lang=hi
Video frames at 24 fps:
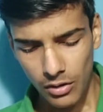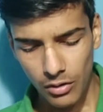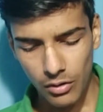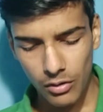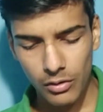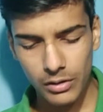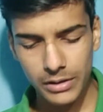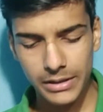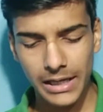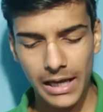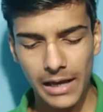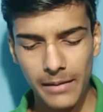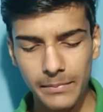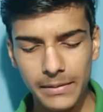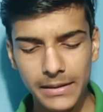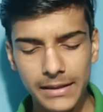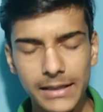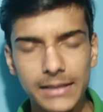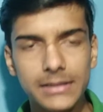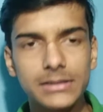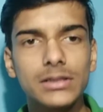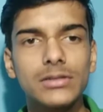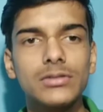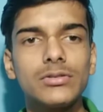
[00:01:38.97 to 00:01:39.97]
और यहाँ पे
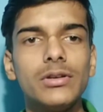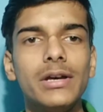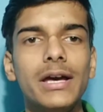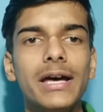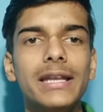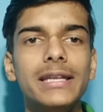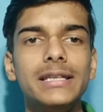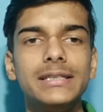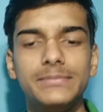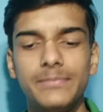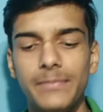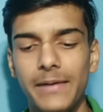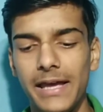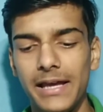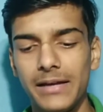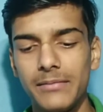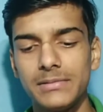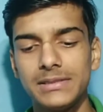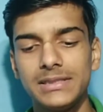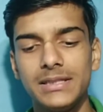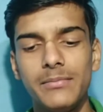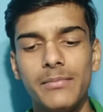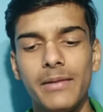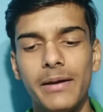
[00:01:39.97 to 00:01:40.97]
देख सकते हो यार इस बैग
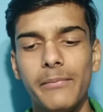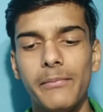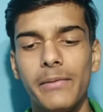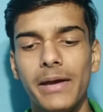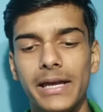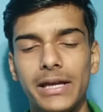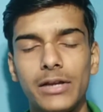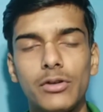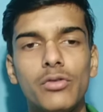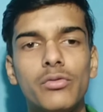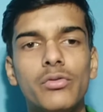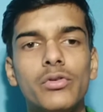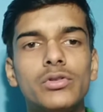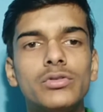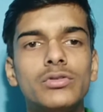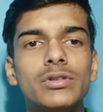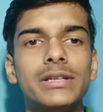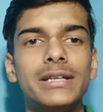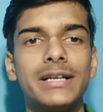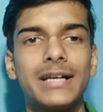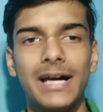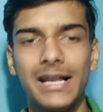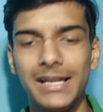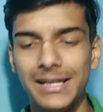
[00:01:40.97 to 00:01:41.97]
में से मैं माइक्रोफोन को
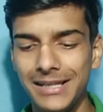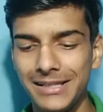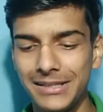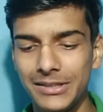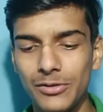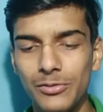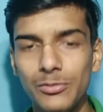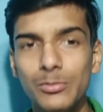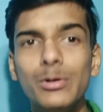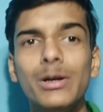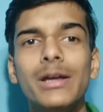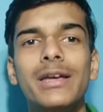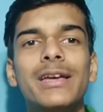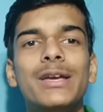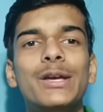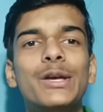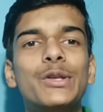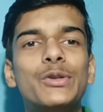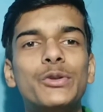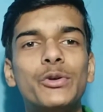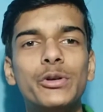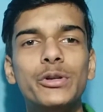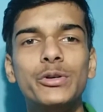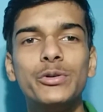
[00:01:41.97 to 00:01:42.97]
निकाल लेता हूँ
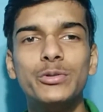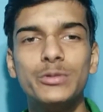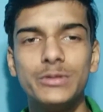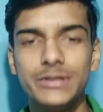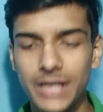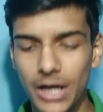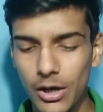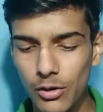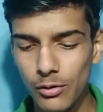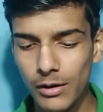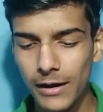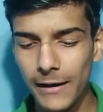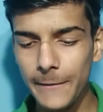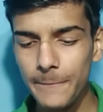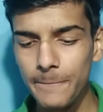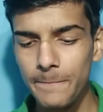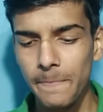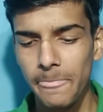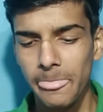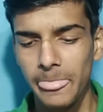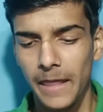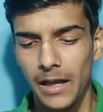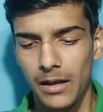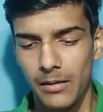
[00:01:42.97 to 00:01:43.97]
ये थोड़ी उलझा हुआ है
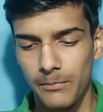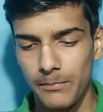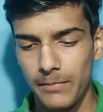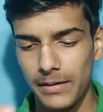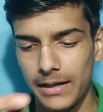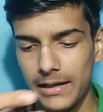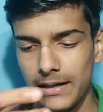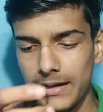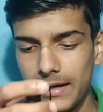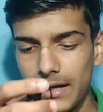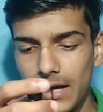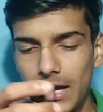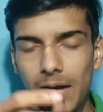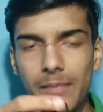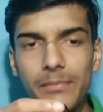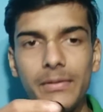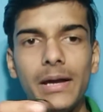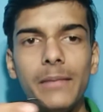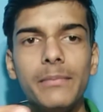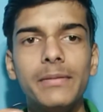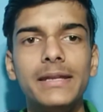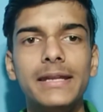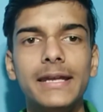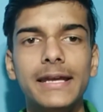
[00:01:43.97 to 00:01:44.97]
पर आप
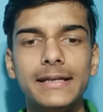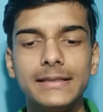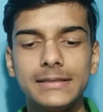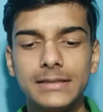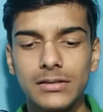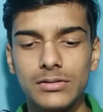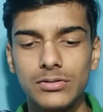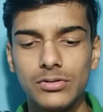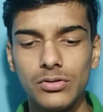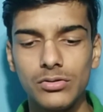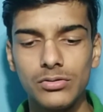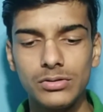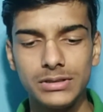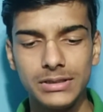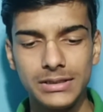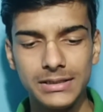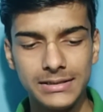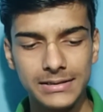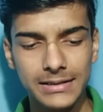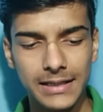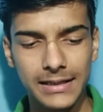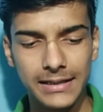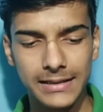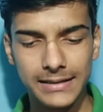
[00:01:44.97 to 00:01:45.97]
यहाँ पे देख सकते हो कुछ
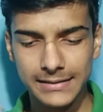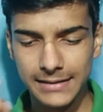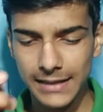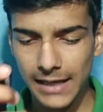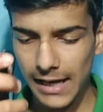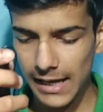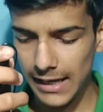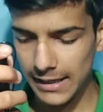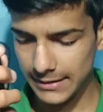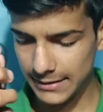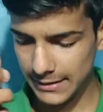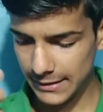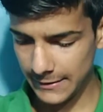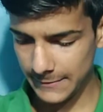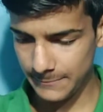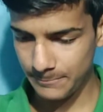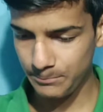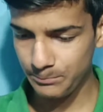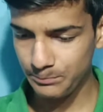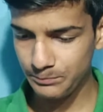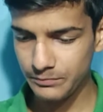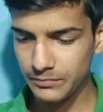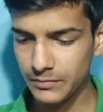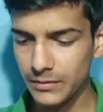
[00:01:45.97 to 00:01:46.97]
इस तरीके से आता है
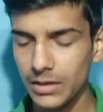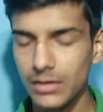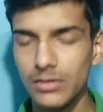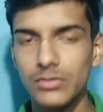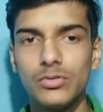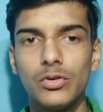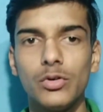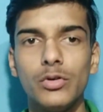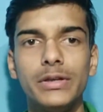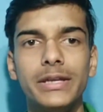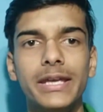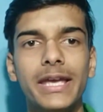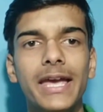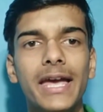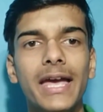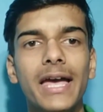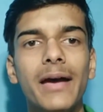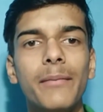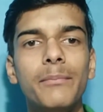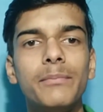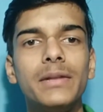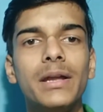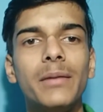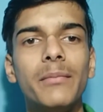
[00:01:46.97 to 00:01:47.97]
तो ये है
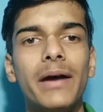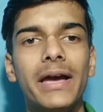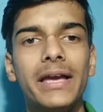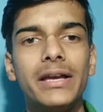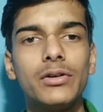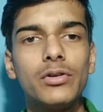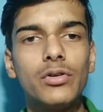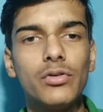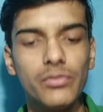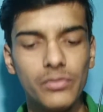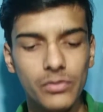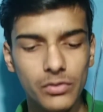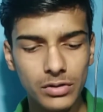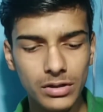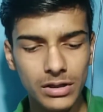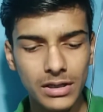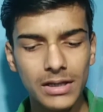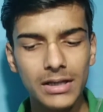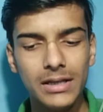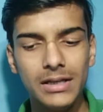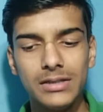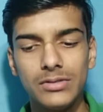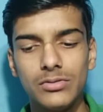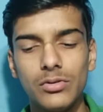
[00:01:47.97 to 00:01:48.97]
अपना माइक्रोफोन
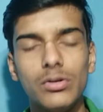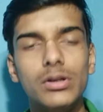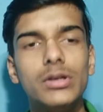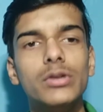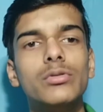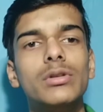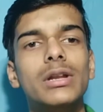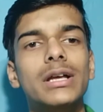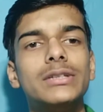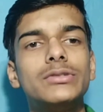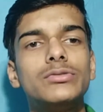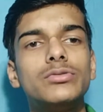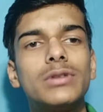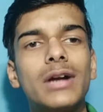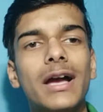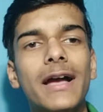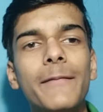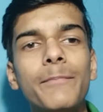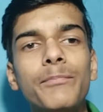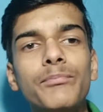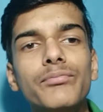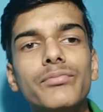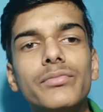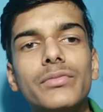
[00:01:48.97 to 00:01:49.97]
थोड़ी उलझ चुका
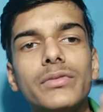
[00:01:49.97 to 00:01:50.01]
है